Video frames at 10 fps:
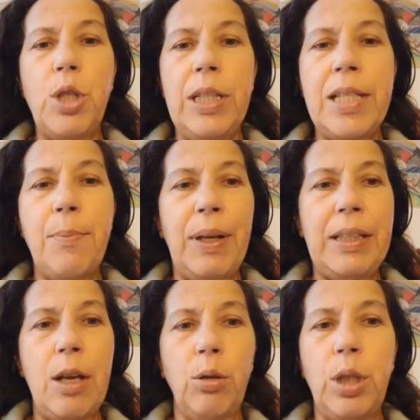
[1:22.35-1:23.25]
cinese
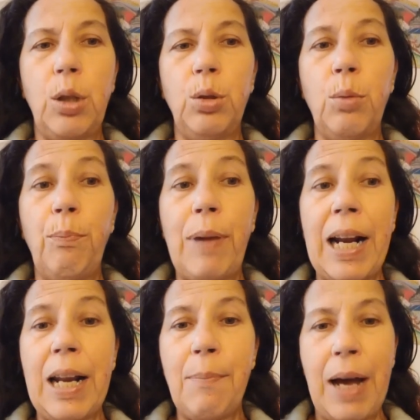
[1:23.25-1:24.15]
patriottico non
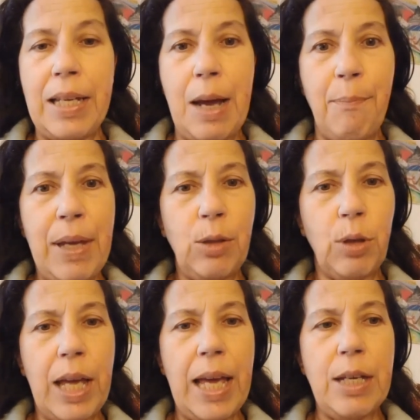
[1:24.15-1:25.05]
parla mai a
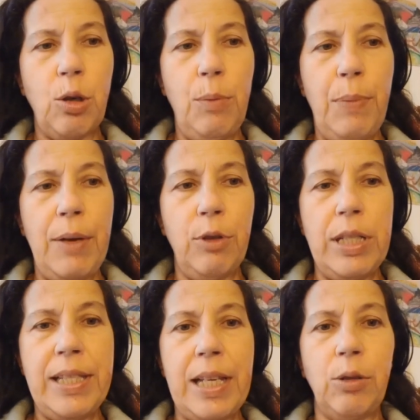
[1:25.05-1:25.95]
meno che i
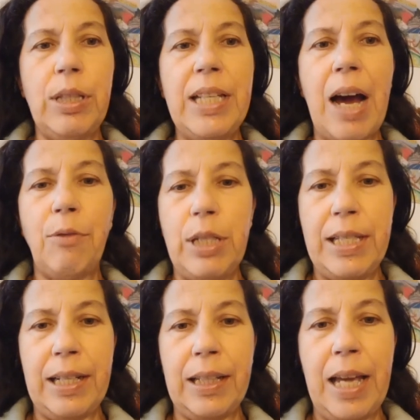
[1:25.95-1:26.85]
colpevoli siano i diavoli
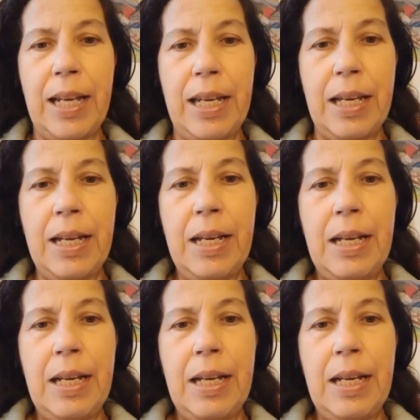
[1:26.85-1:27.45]
stranieri,